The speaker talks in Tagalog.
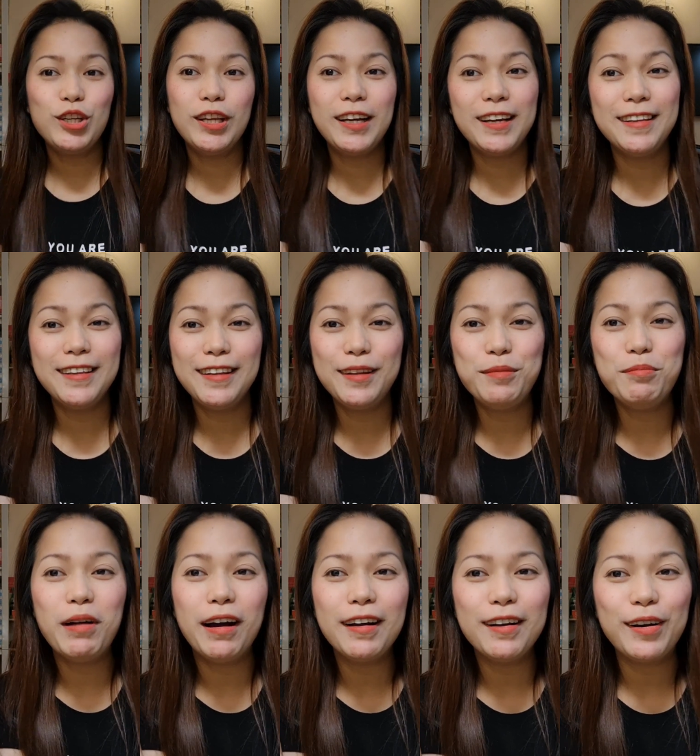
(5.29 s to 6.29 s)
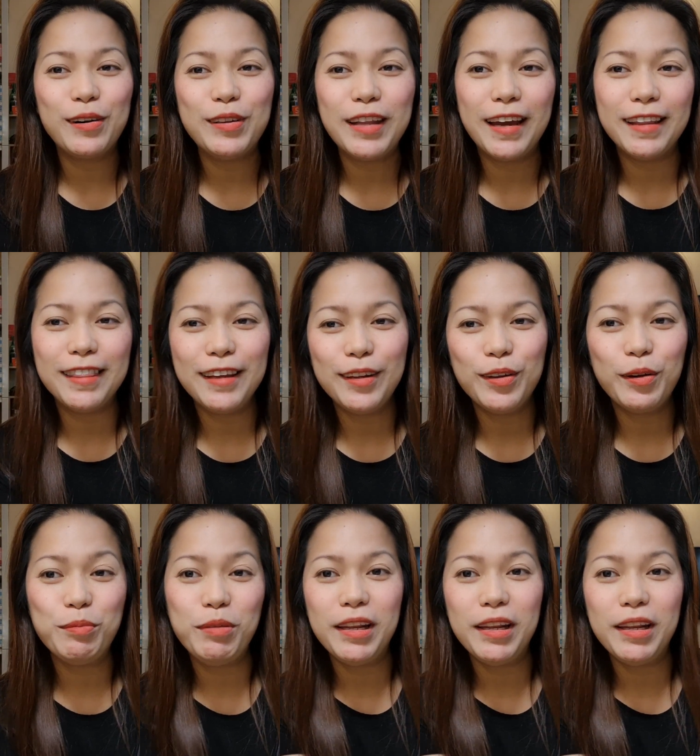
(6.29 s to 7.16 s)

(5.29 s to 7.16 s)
Ang ganda ng background natin. No?